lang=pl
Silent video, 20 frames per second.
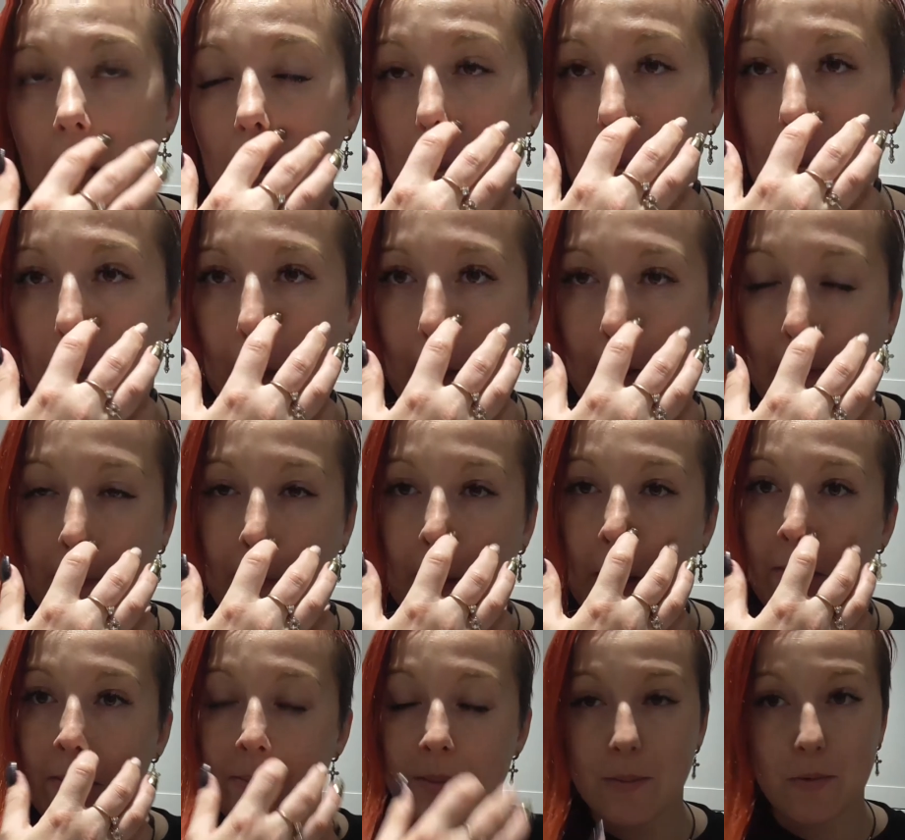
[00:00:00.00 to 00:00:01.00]
E,
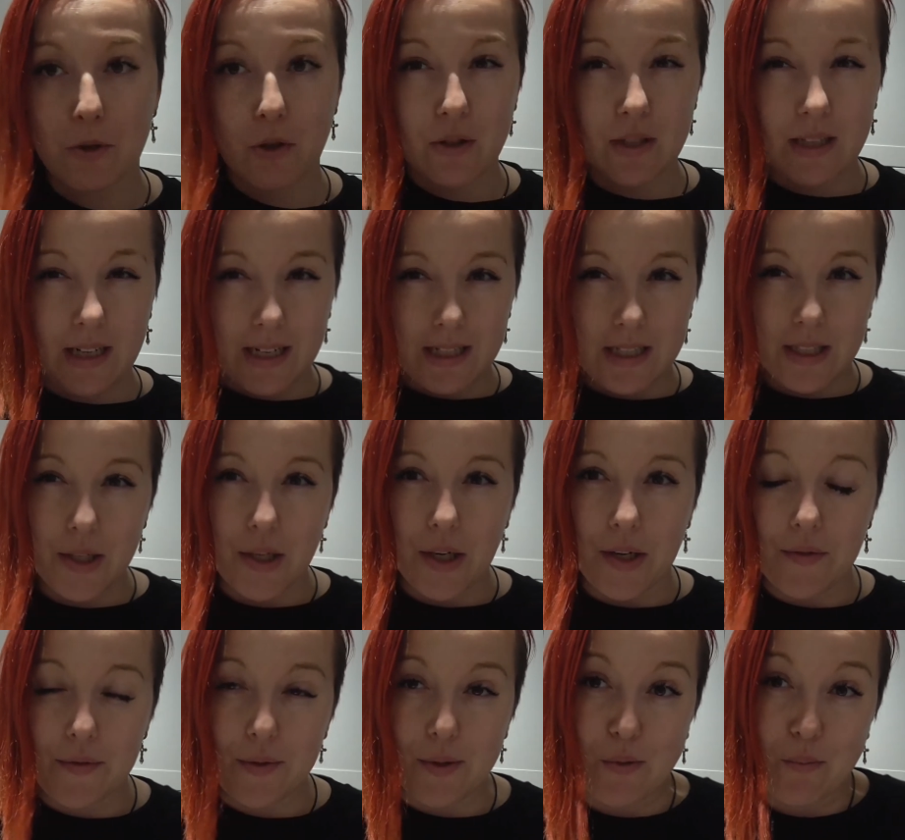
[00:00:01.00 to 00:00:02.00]
miałam sprzątać
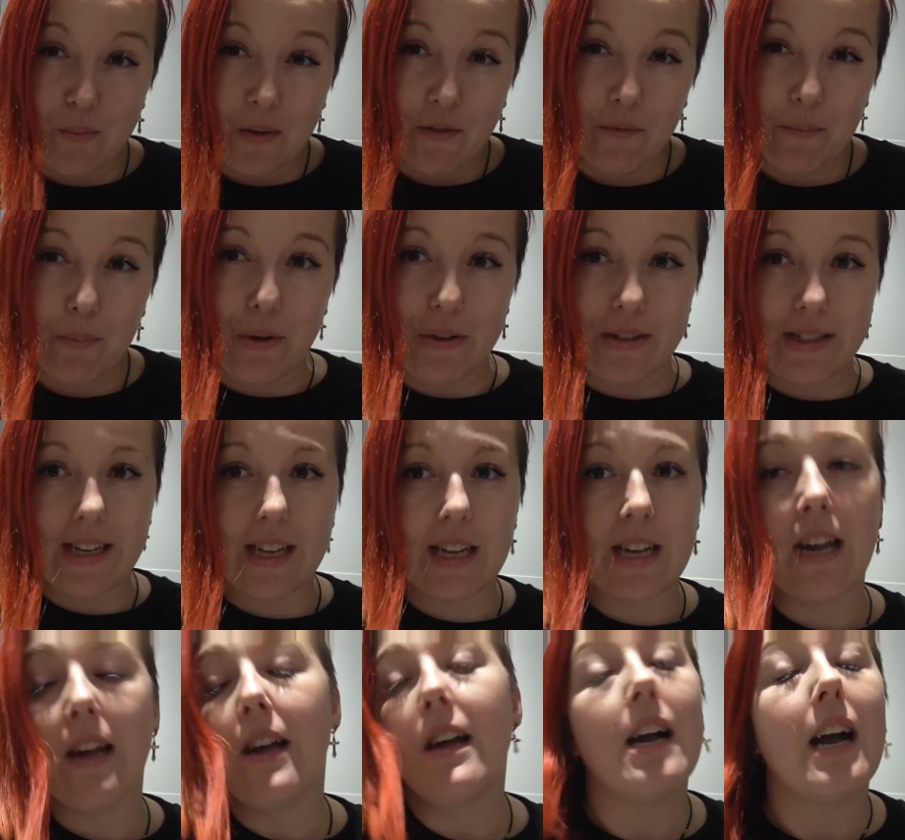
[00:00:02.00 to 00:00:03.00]
w sumie w piątek,
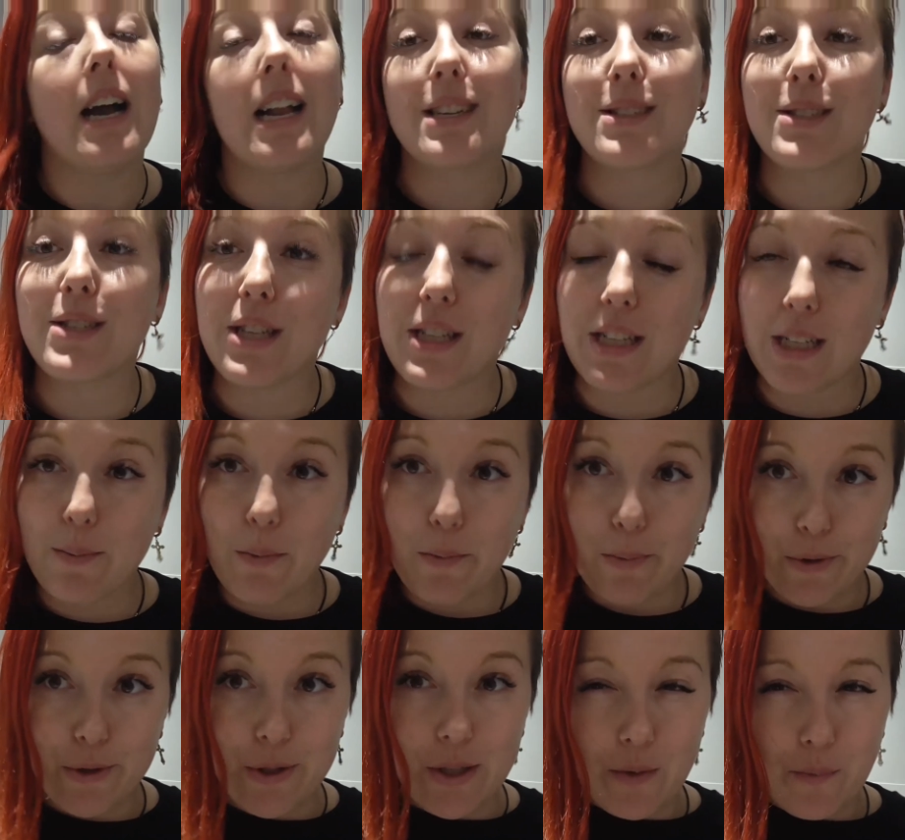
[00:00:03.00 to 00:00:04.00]
ale dzisiaj nas
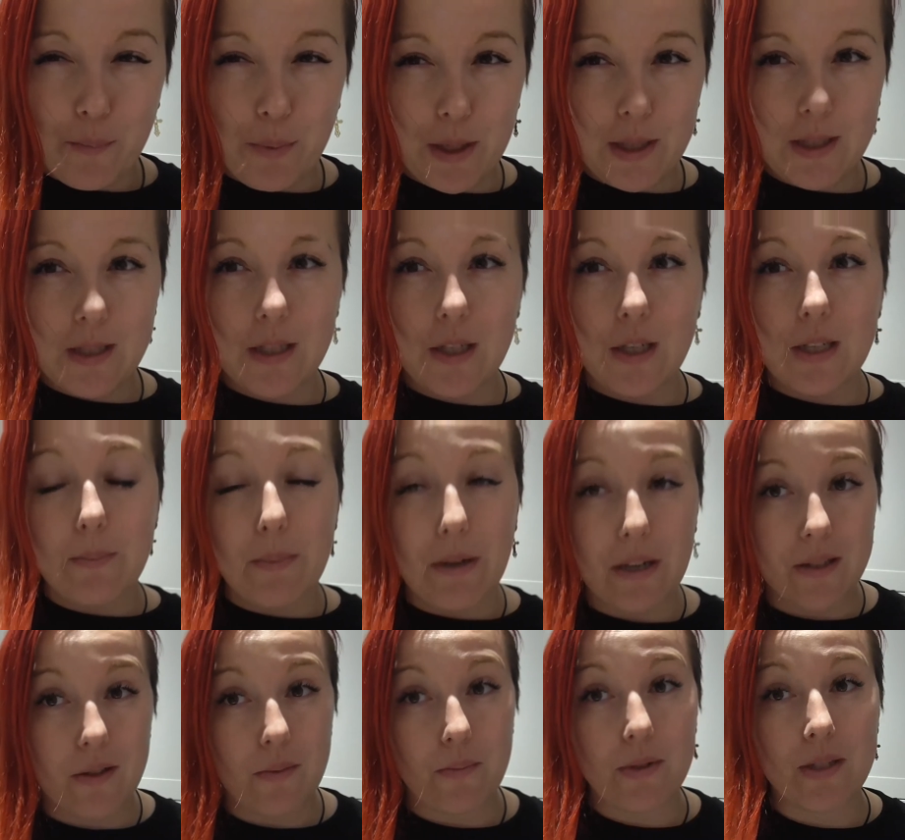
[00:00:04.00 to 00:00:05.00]
poprosili w pracy, że jest
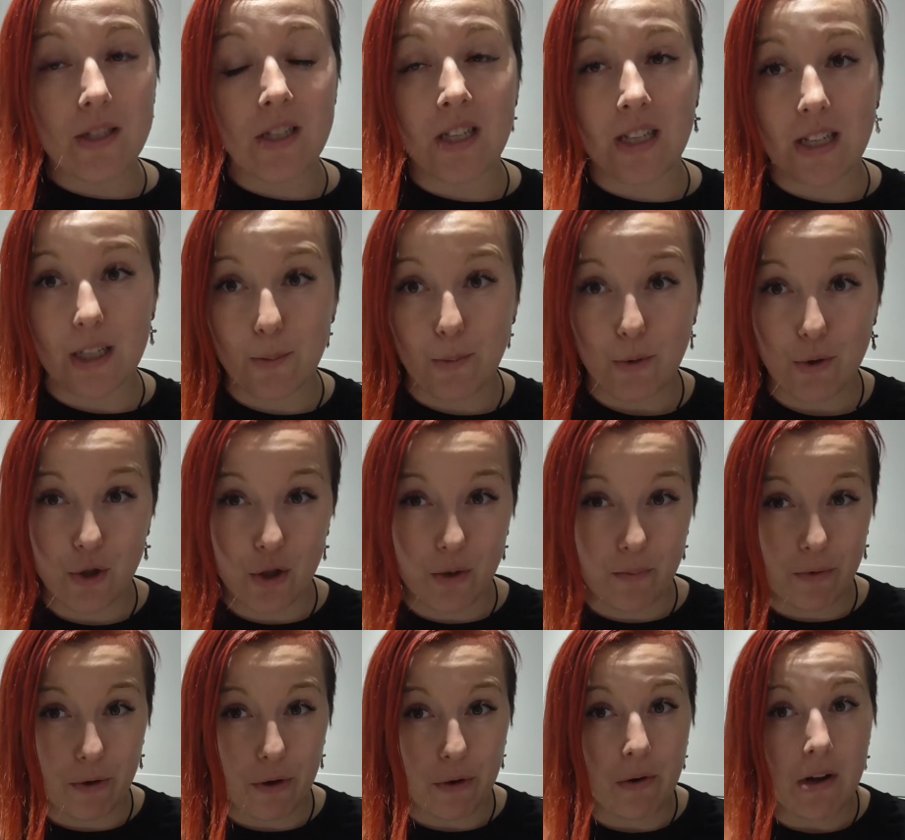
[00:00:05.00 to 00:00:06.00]
bardzo busy i nas
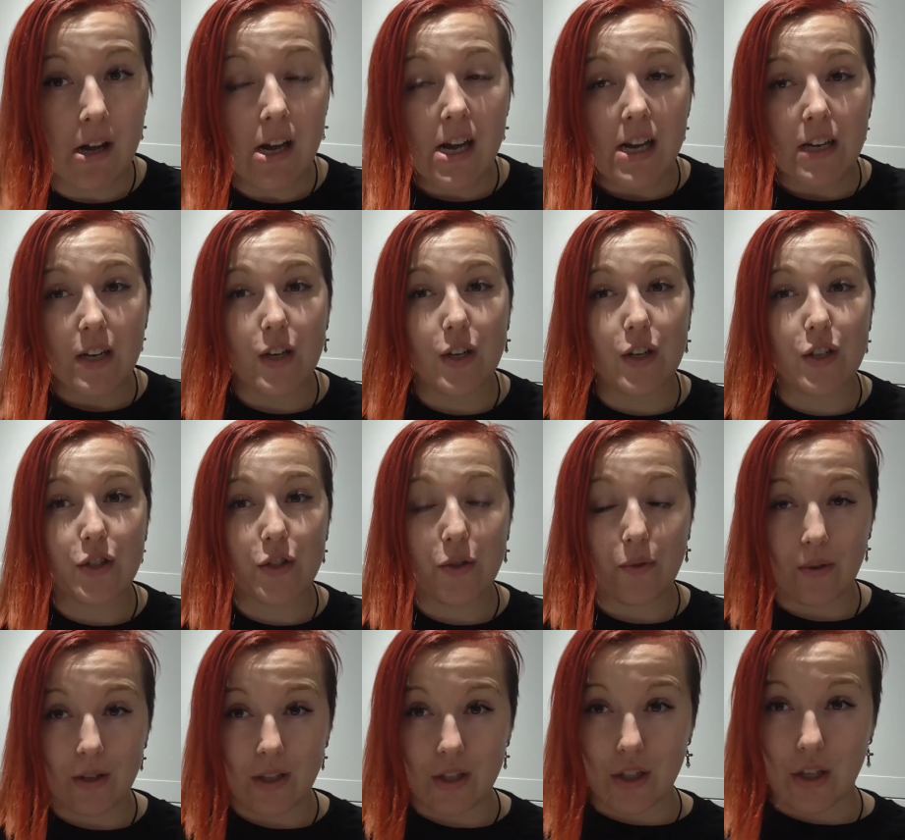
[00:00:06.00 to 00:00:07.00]
potrzebują. E,
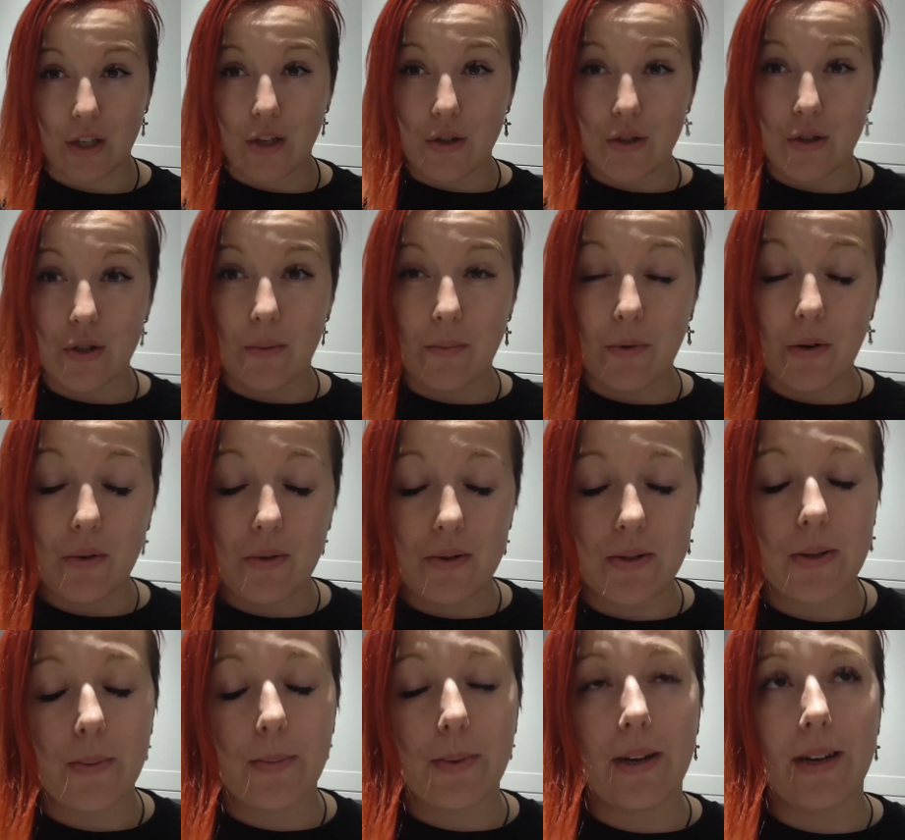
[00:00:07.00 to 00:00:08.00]
szczególnie jeżeli chodzi o moją
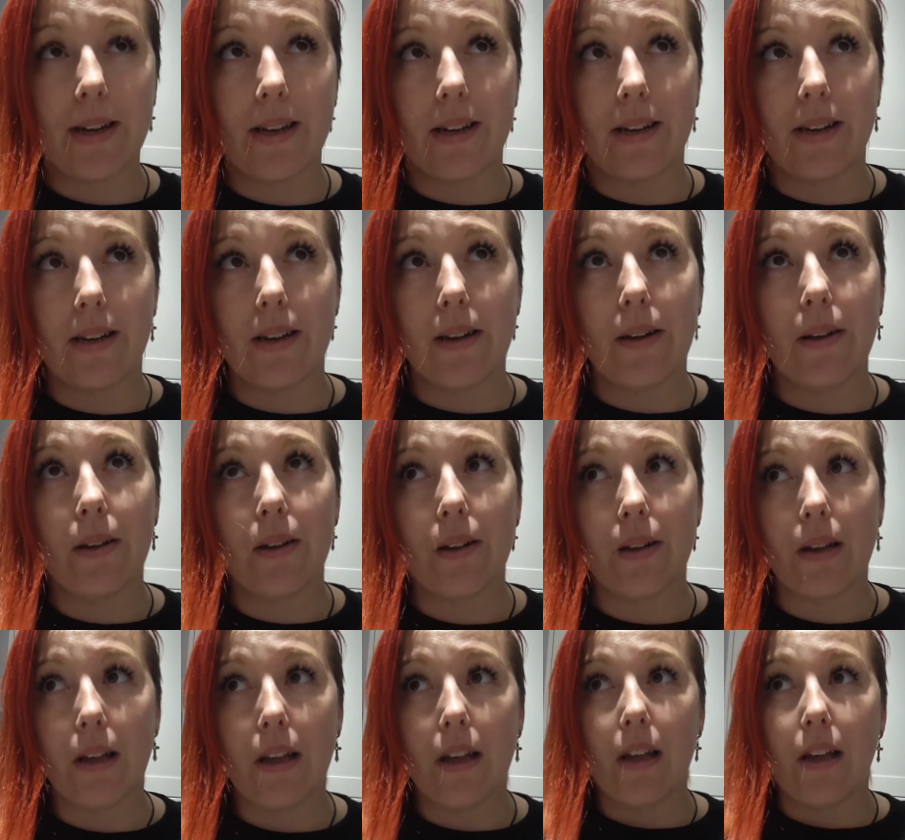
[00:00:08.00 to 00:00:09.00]
osobę, e,
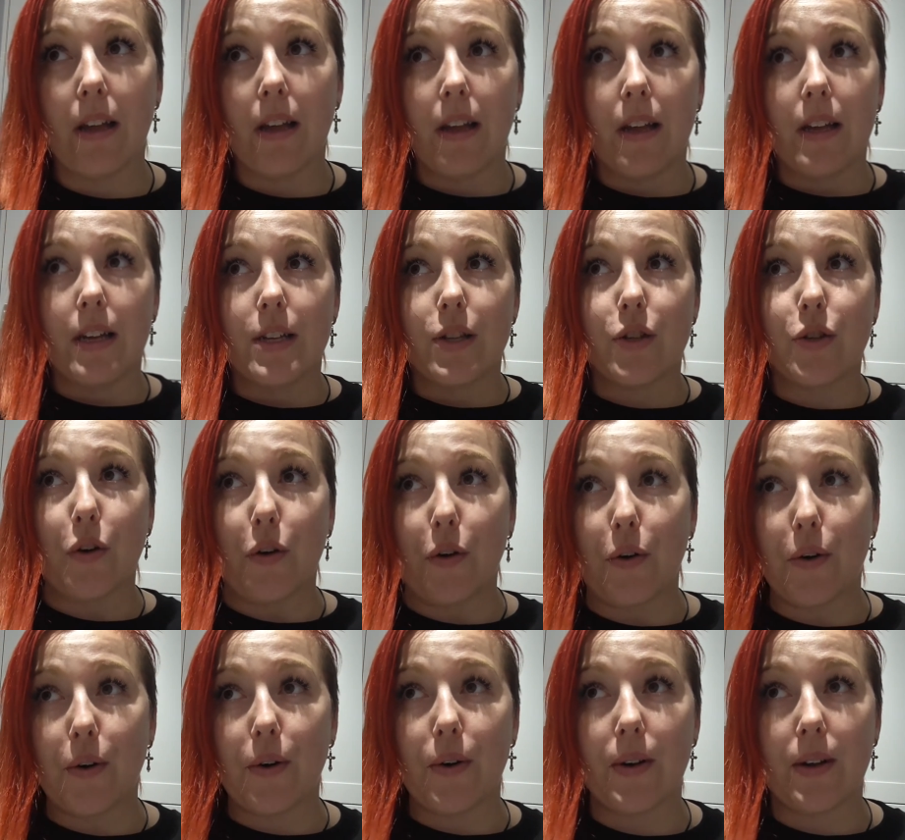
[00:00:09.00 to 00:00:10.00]

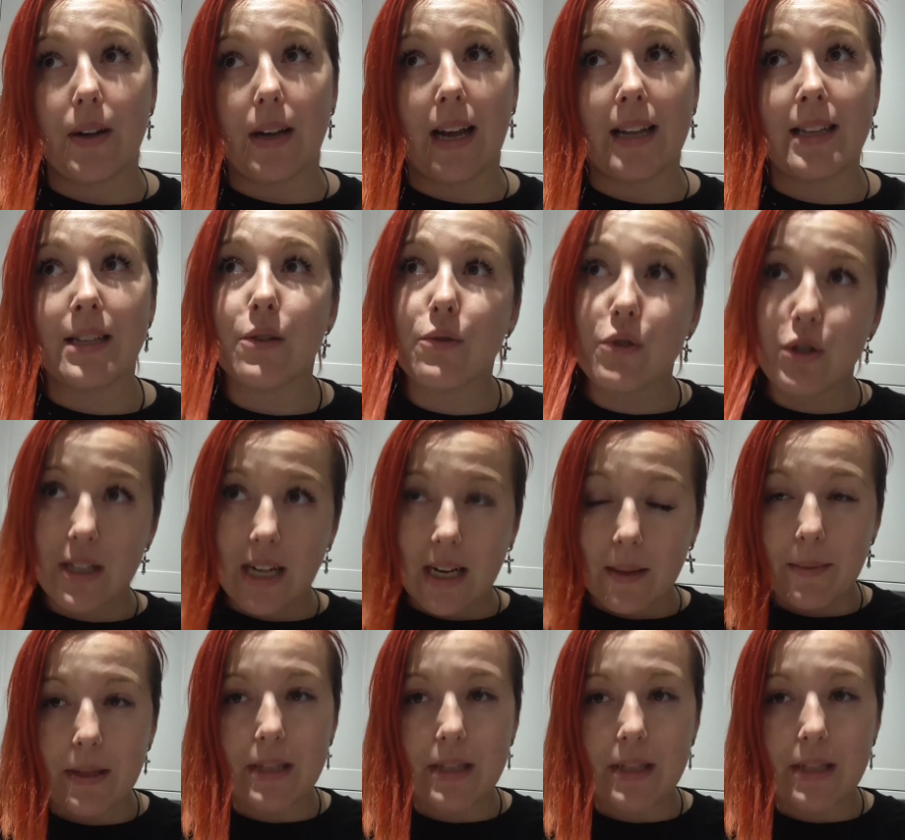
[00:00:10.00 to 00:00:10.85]
to Andrę już i tak